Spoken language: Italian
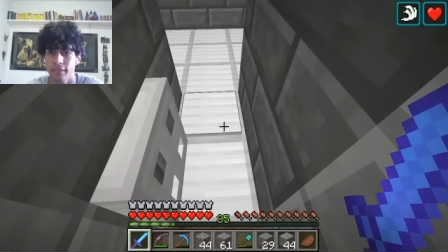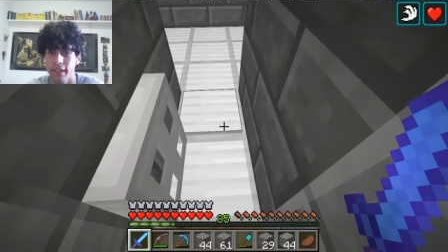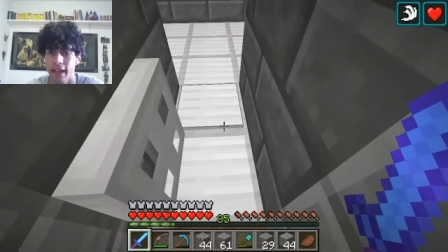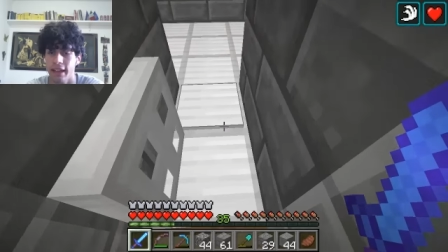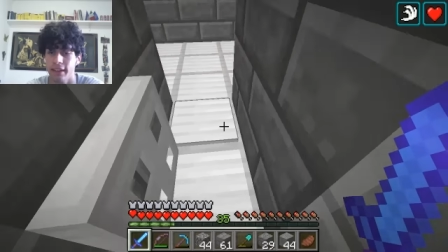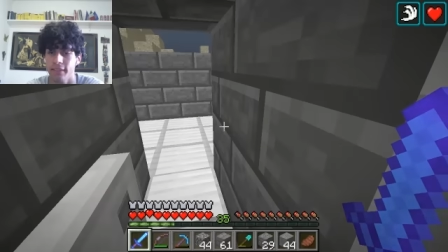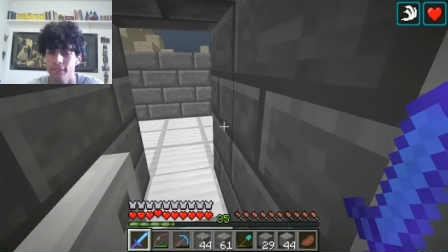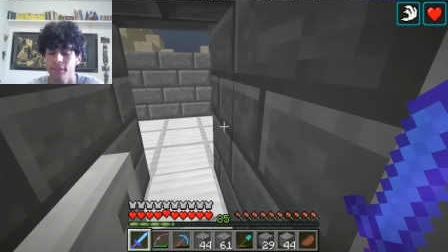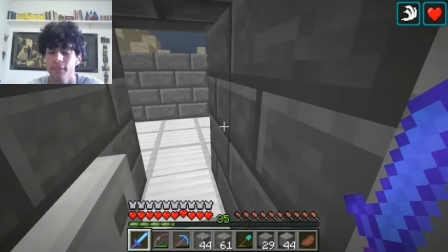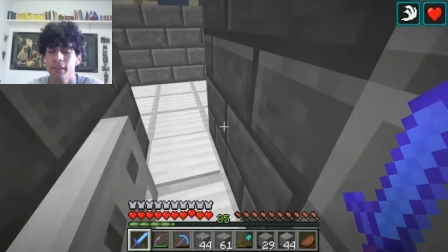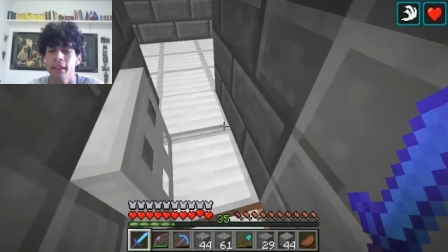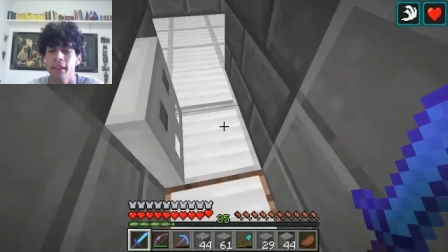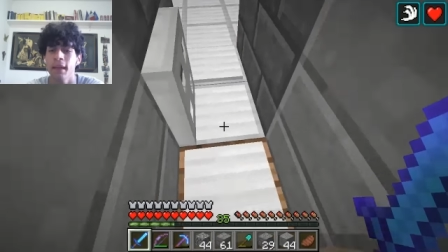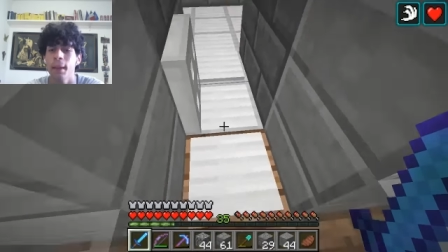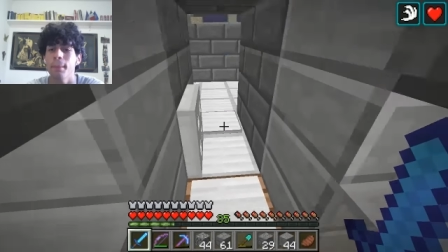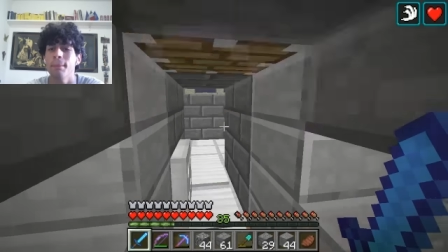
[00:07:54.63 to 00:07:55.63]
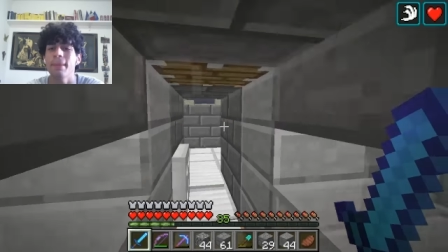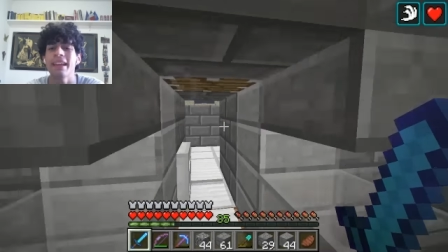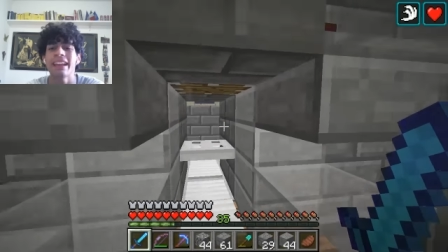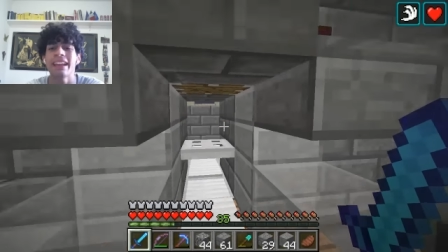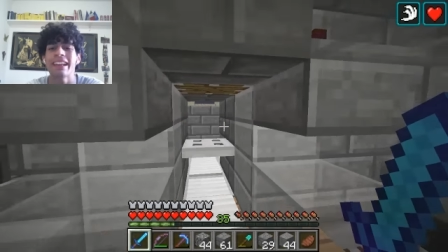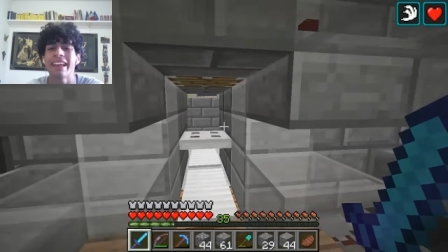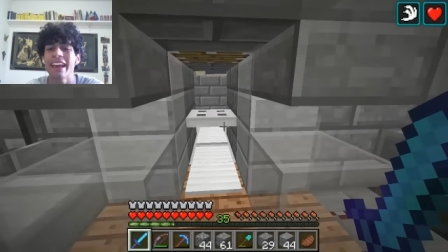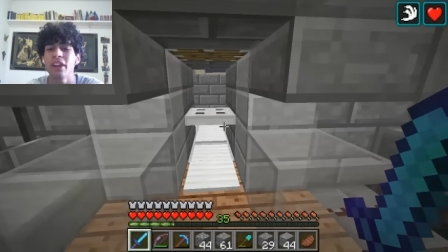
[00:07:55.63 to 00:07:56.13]
Dai.
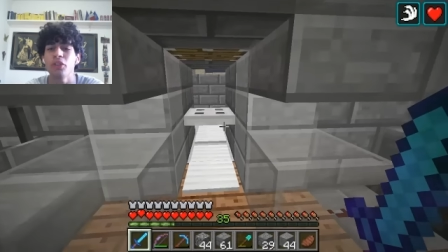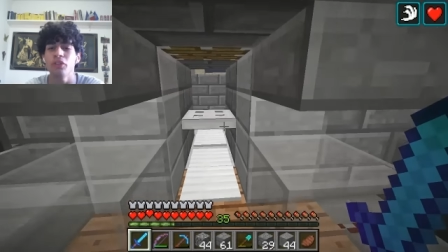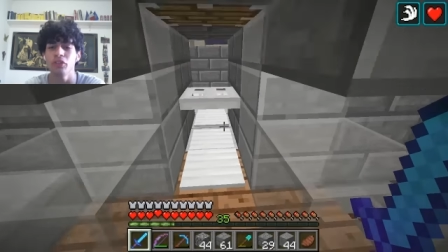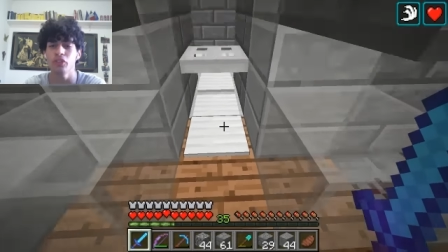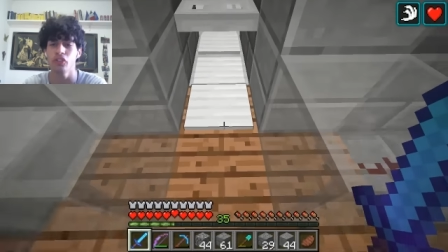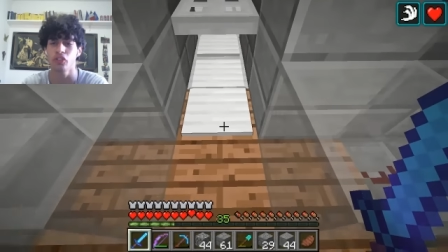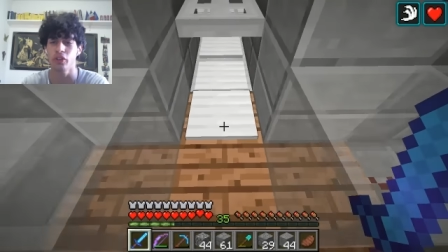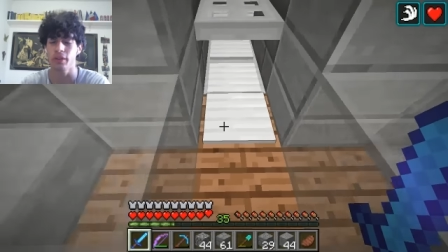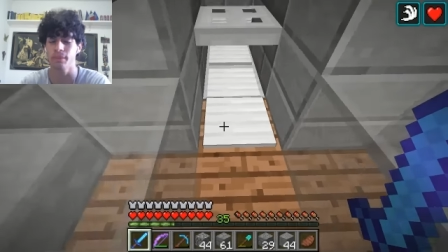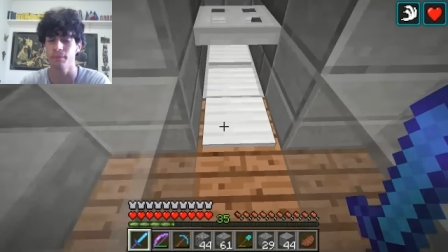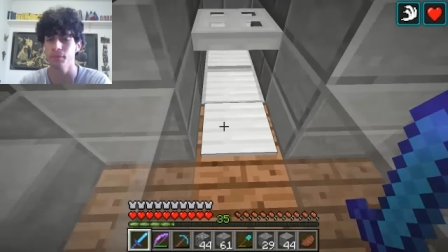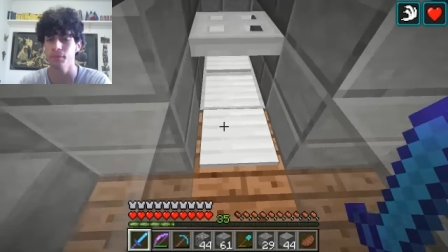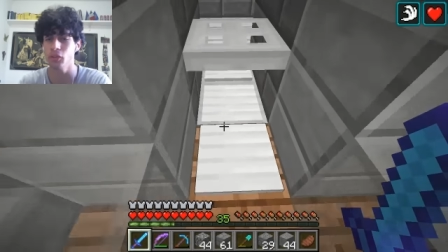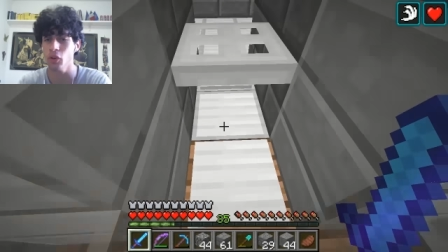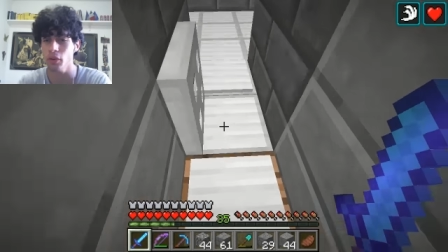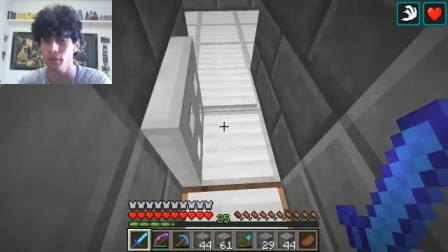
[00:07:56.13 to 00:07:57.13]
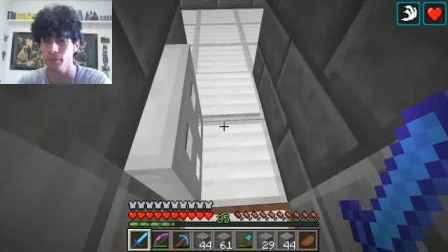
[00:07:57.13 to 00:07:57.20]
Perché non funziona? Su,